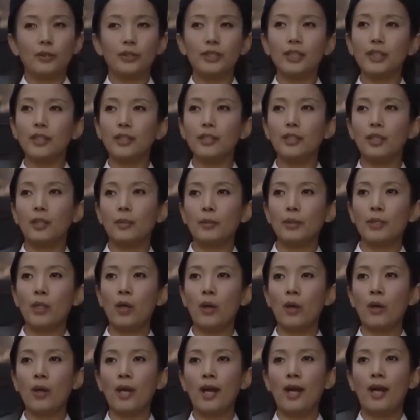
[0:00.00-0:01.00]
如今可
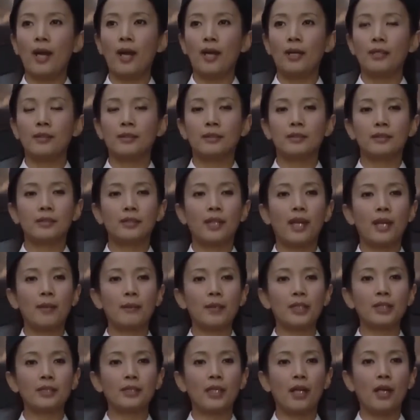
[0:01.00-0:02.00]
不同了。
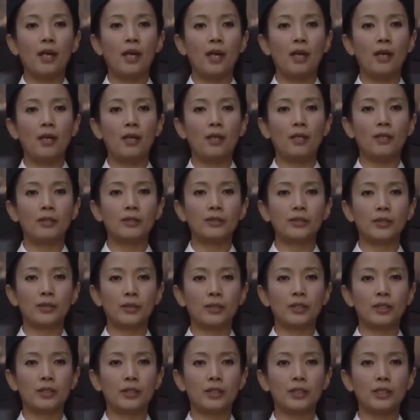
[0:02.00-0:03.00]
大明朝
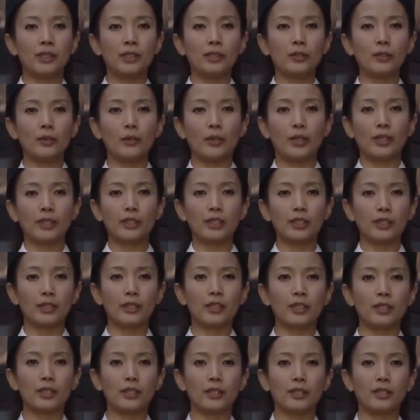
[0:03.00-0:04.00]
就是精锐
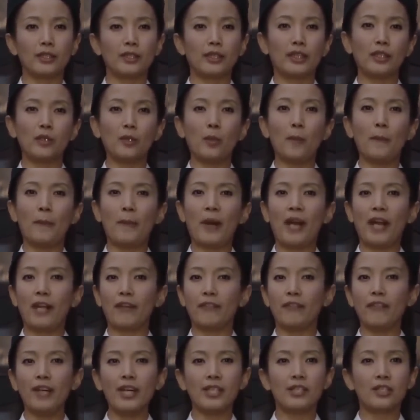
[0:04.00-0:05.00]
之师也有
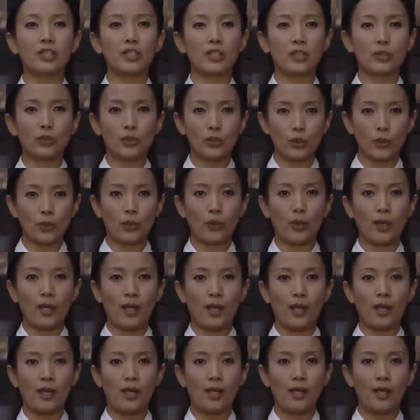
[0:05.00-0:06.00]
百万之众
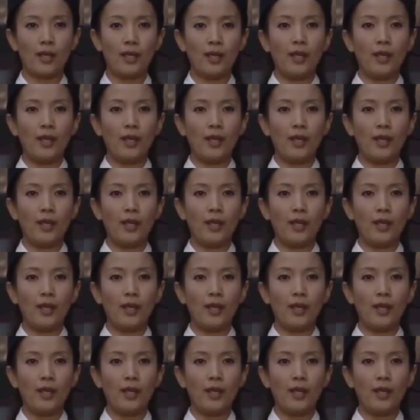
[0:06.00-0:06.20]
啊，